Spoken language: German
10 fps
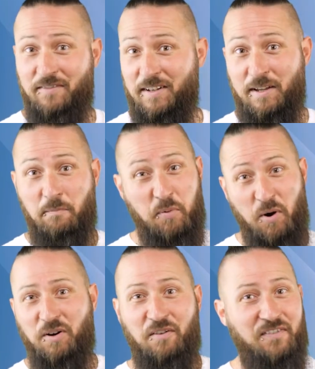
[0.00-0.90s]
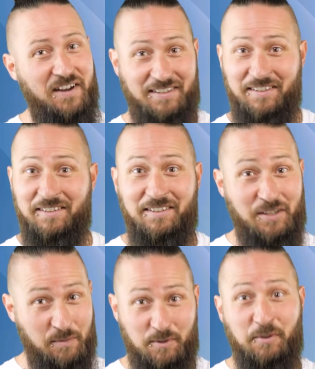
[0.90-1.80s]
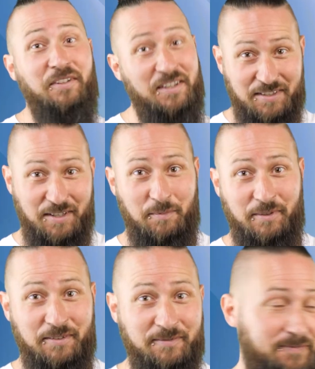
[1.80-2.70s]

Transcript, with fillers: wenn ihr Bock auf weitere Tipps und Tricks habt.